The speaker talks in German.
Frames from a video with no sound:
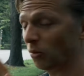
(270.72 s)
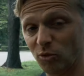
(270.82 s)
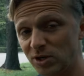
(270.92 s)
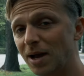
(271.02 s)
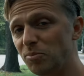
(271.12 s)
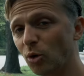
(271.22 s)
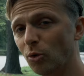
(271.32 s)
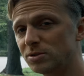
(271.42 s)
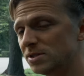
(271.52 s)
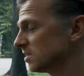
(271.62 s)
obwohl die Ampel
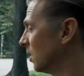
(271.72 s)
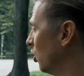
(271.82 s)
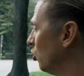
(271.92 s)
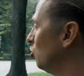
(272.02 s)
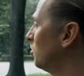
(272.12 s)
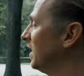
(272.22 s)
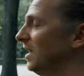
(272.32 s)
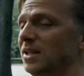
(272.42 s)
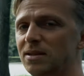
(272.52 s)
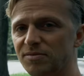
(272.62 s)
rot ist, über die
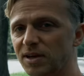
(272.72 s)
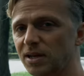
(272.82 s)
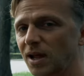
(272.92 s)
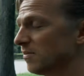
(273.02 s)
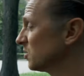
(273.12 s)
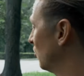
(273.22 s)
Linie fahren darfst